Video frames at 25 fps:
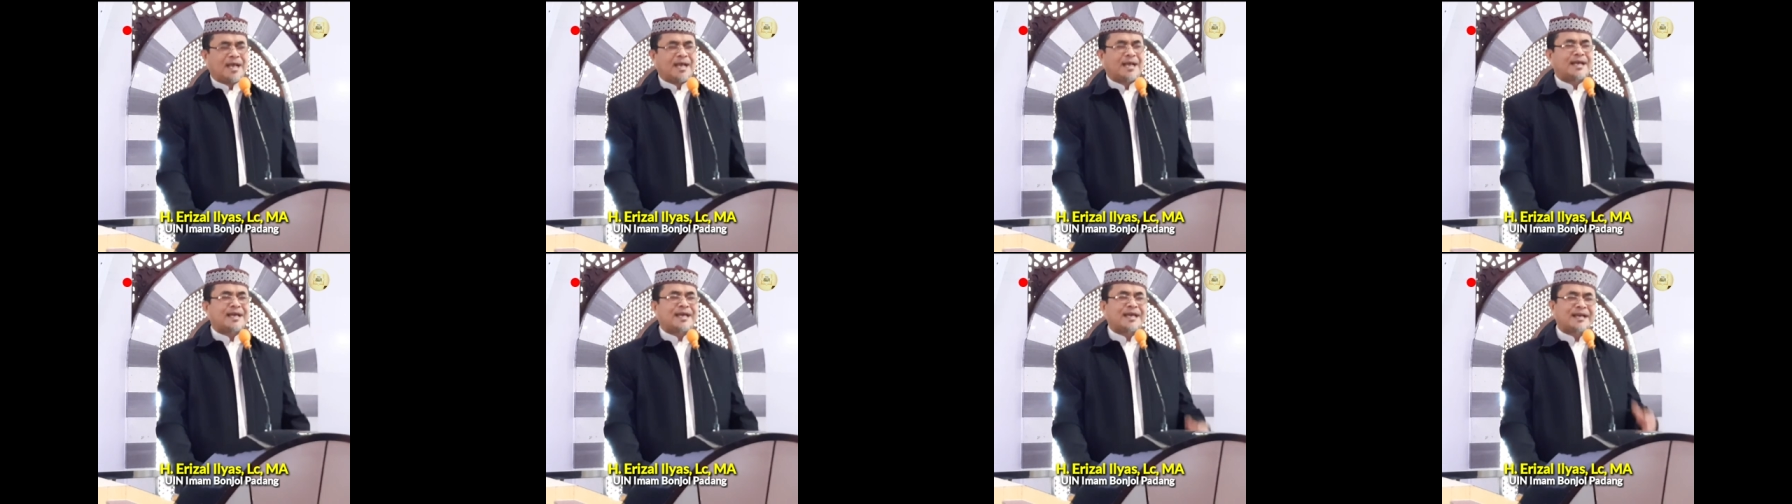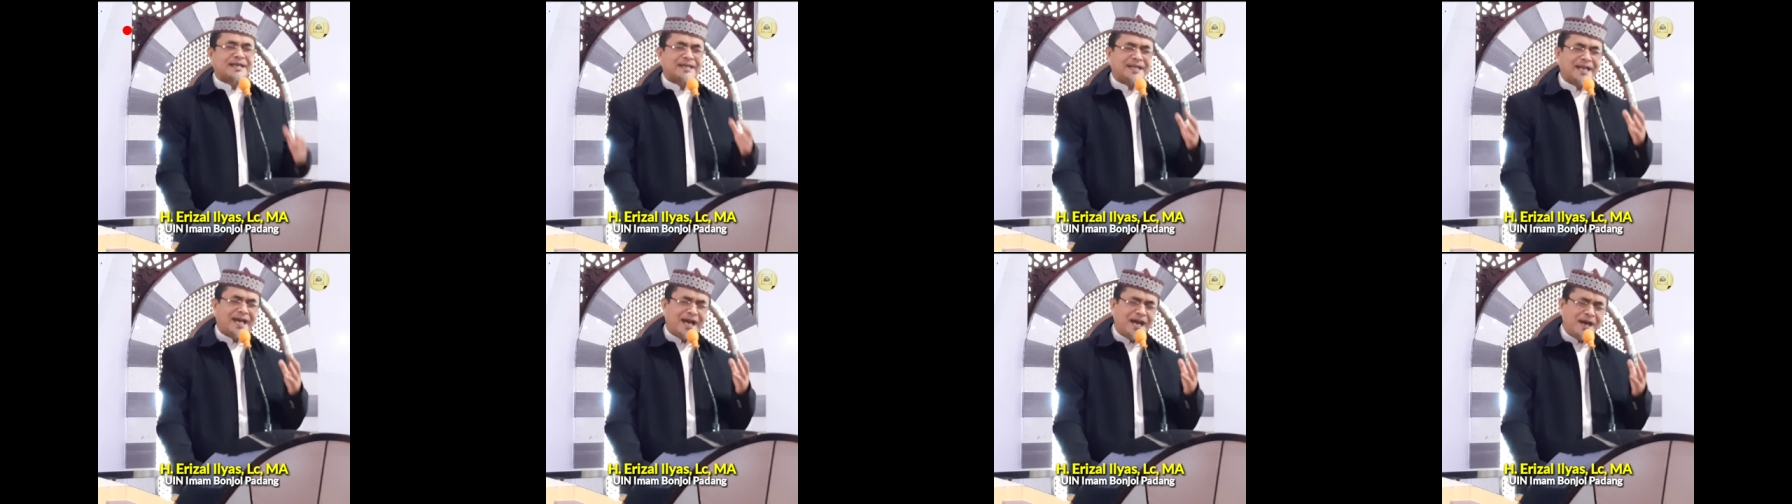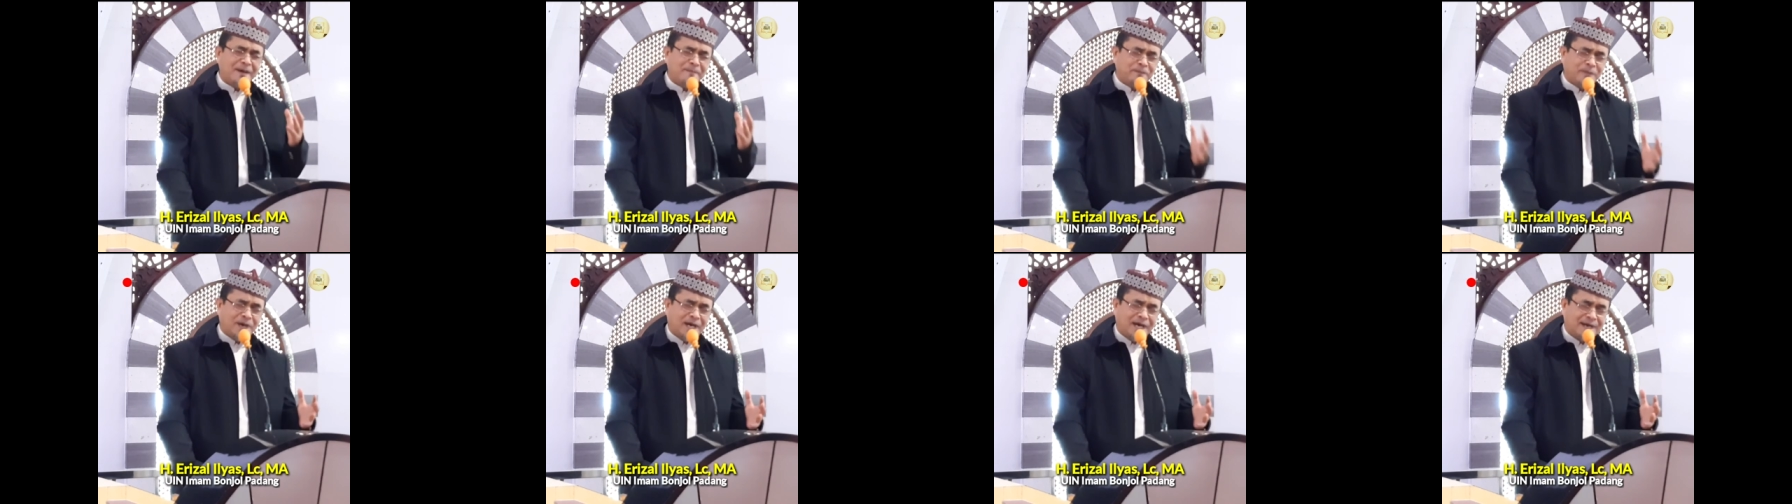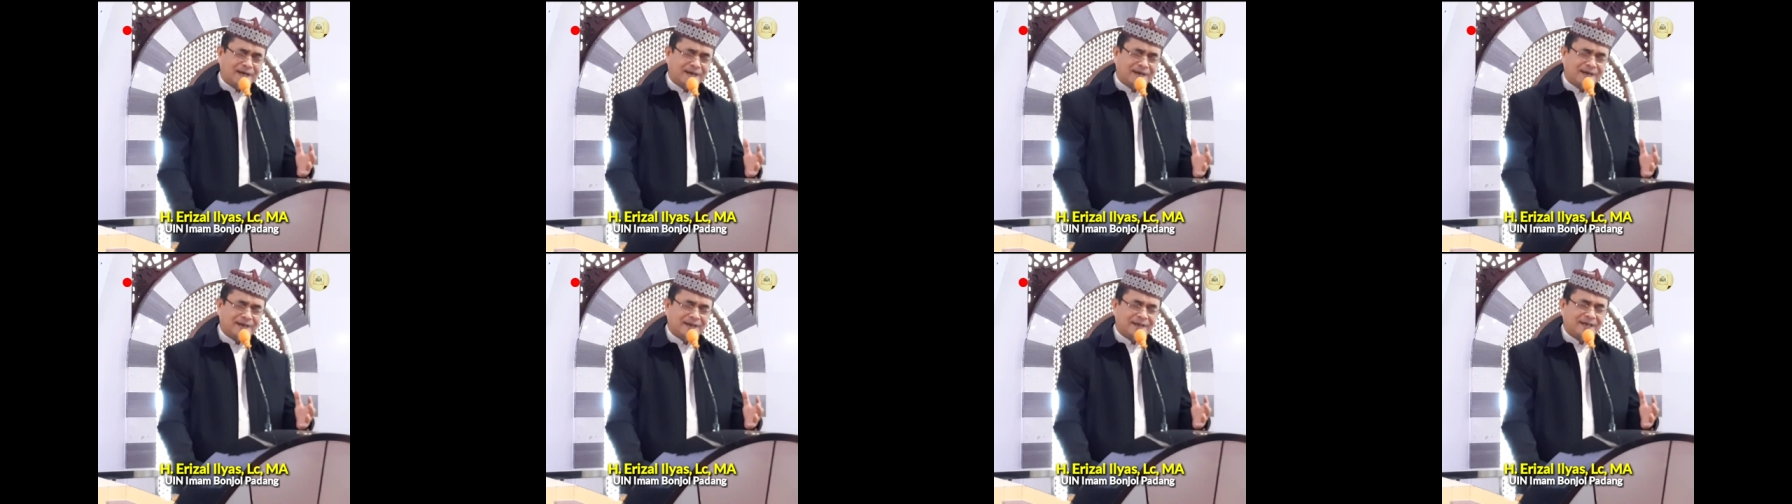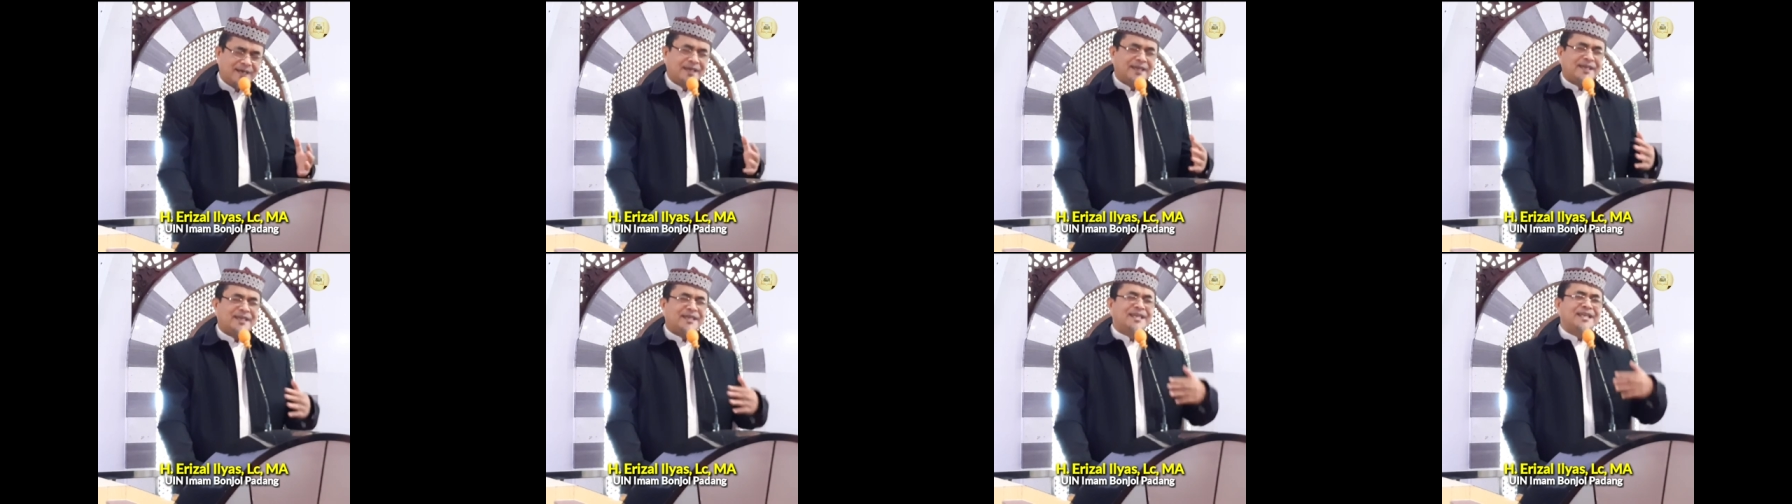Karena apa?
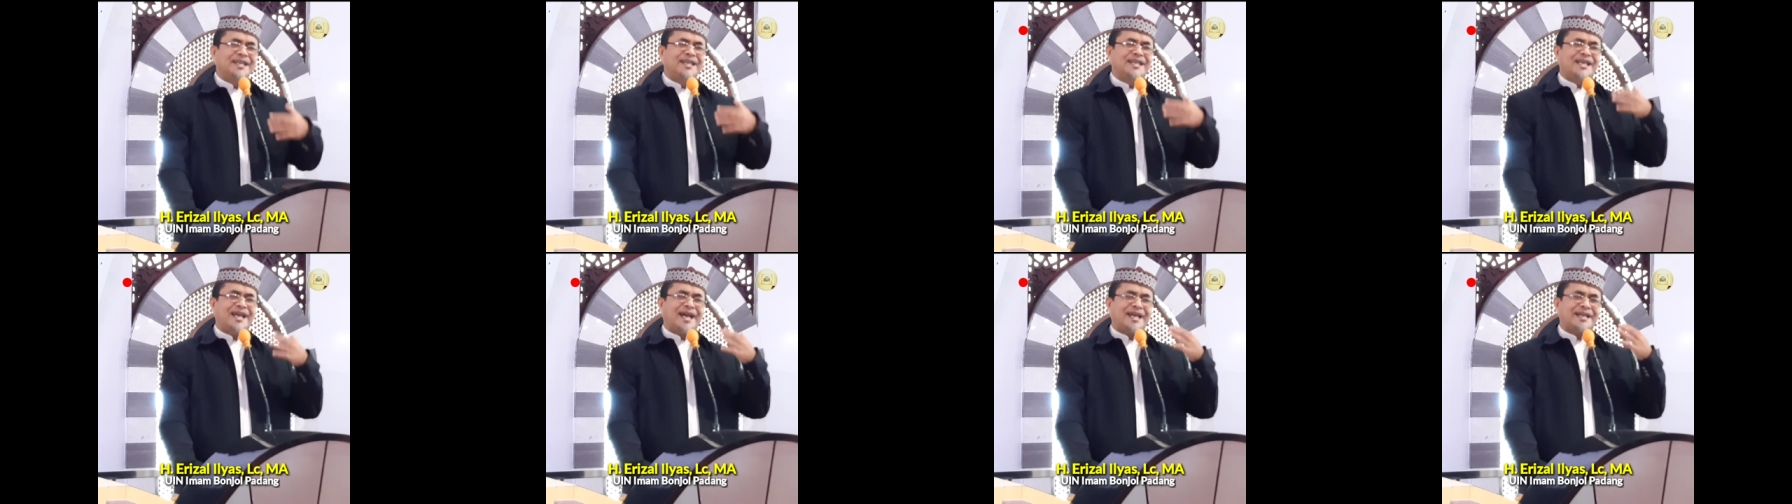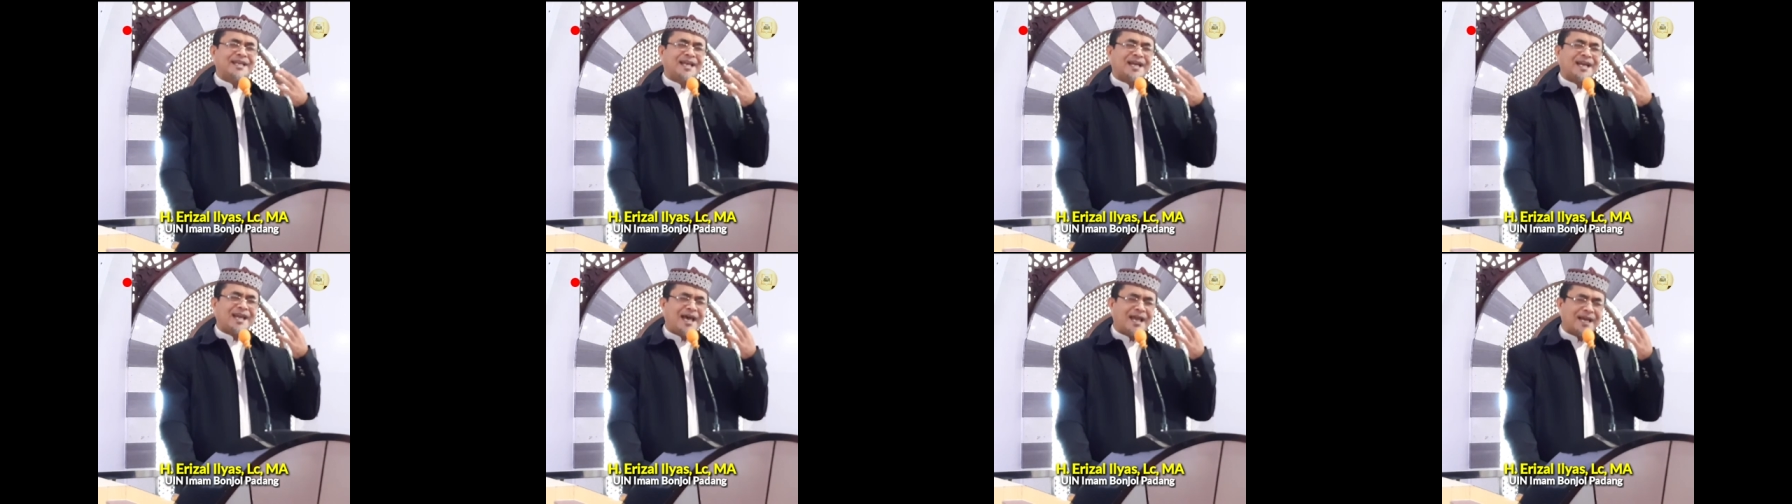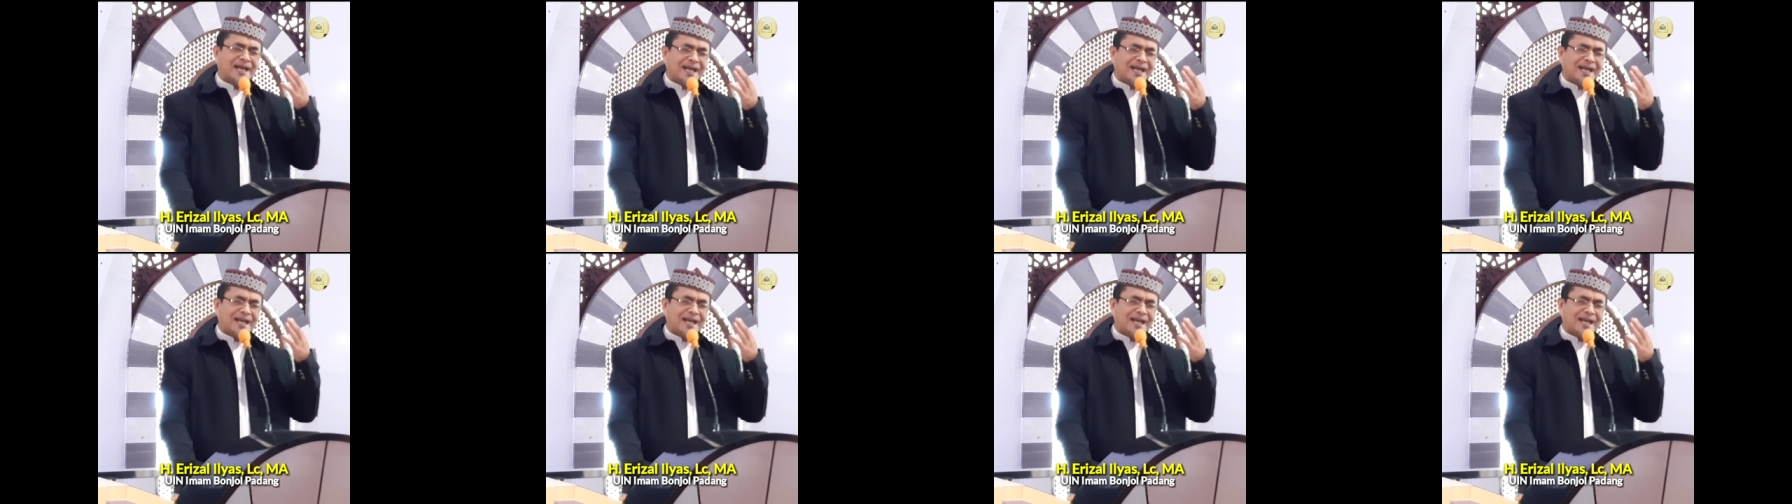Ini adalah